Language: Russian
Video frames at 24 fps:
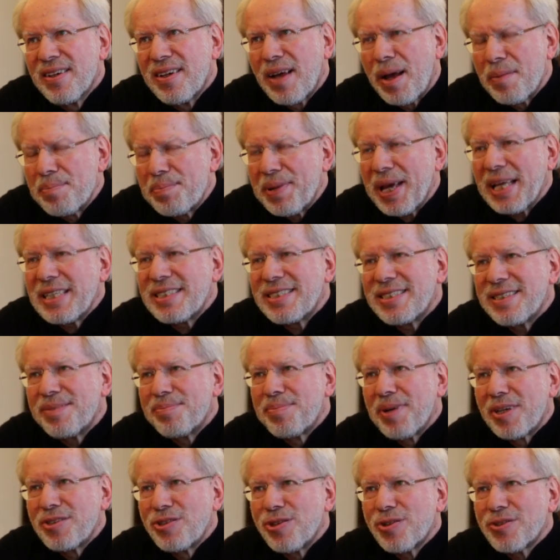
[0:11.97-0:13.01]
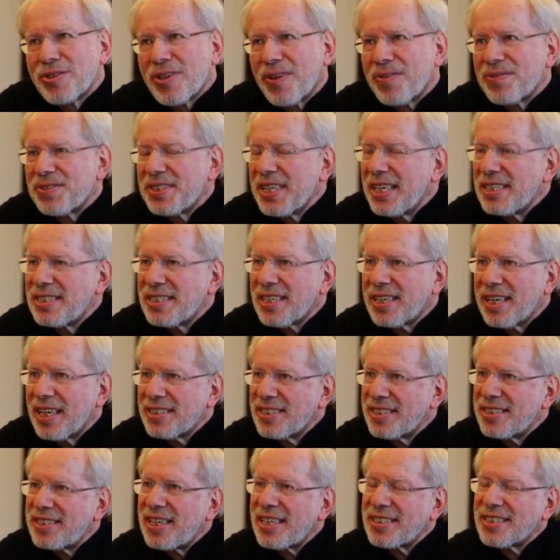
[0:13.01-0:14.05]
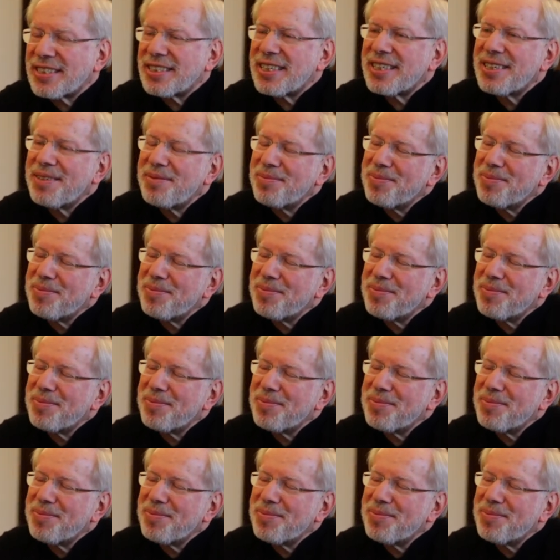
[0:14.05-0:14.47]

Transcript: опять почувствовал все эти контрасты.